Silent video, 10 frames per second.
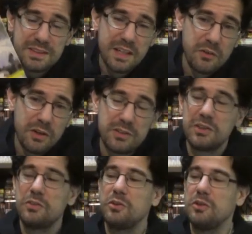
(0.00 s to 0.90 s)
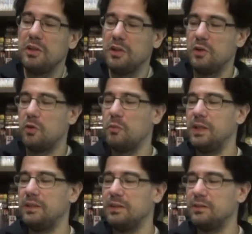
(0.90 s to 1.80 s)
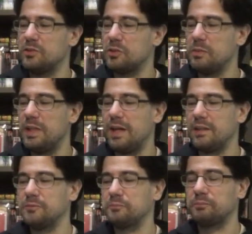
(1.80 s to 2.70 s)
que agora eu já estou comentando sobre ela.